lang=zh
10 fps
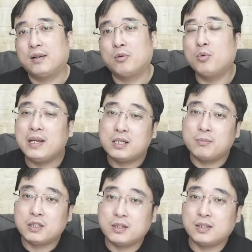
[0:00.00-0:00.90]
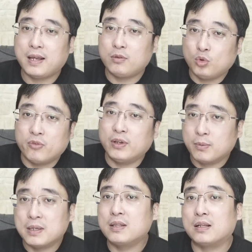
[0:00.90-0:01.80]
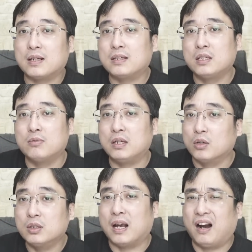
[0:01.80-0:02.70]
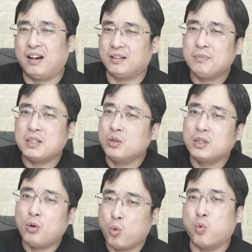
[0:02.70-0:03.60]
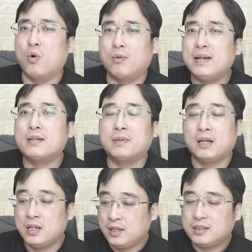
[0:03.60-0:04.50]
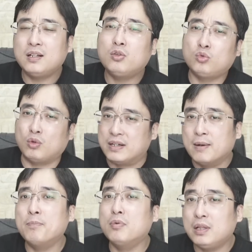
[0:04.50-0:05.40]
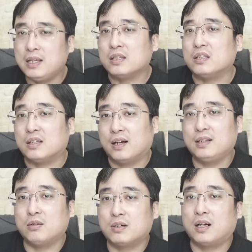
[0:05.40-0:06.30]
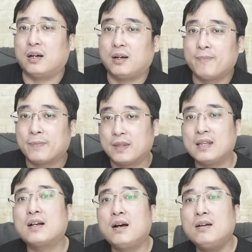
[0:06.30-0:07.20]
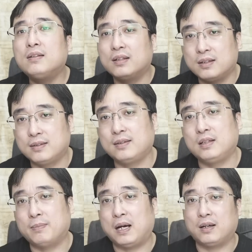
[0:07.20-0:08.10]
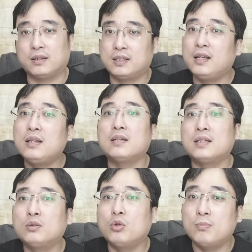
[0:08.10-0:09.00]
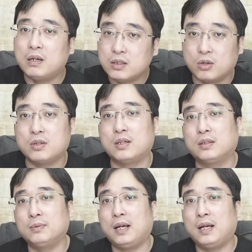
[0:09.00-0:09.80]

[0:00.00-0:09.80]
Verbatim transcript: 为什么之前做菲律宾的这个新闻有点儿有点火？为什么的？这损人不利己啊！这种事儿，你坑死你自己吧。先先东盟收拾，对不对？